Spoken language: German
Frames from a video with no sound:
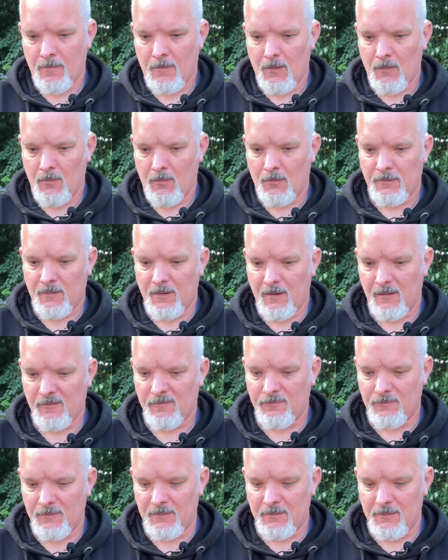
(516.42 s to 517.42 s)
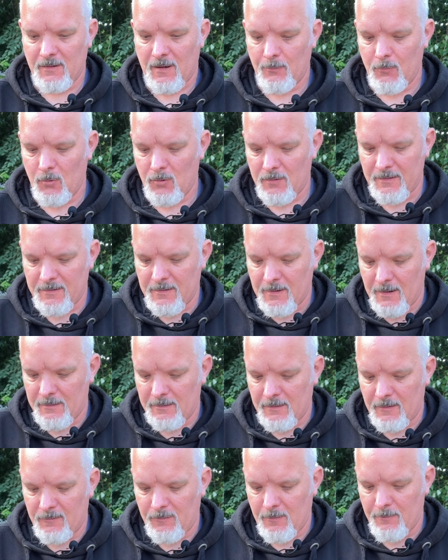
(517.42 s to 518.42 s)
Und jetzt wird nach Möglichkeit
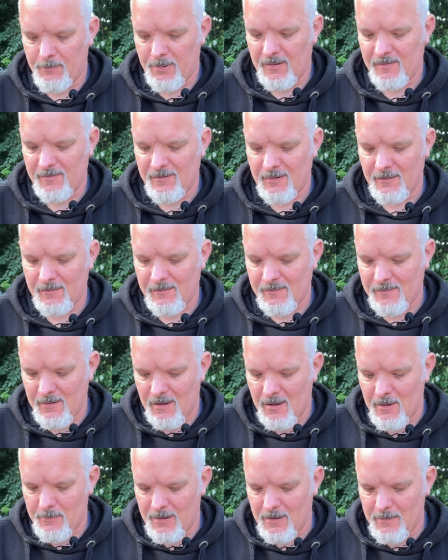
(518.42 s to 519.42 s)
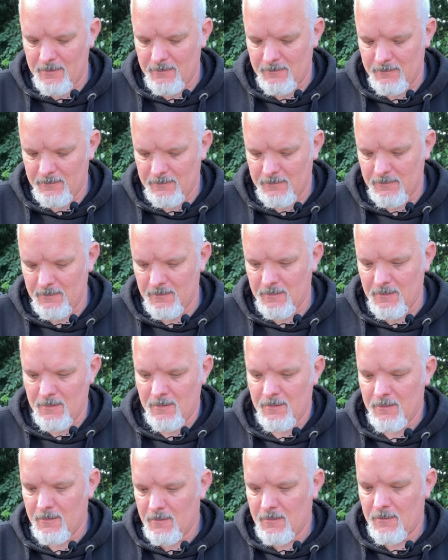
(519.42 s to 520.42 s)
nicht vom Patienten selber
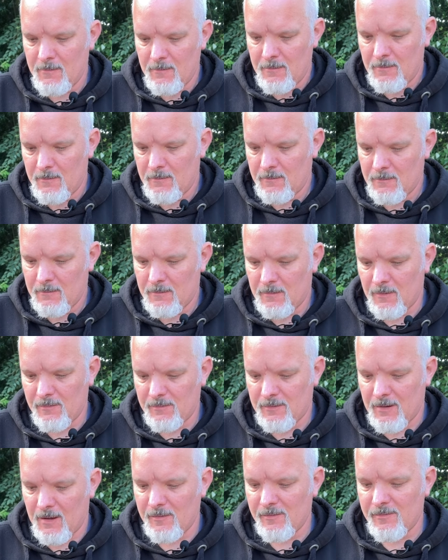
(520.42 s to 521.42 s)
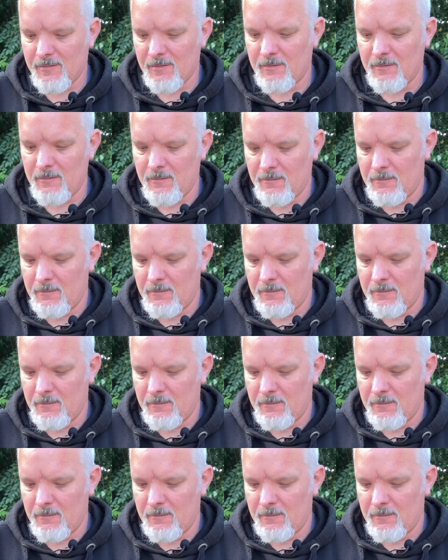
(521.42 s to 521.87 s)
das Ganze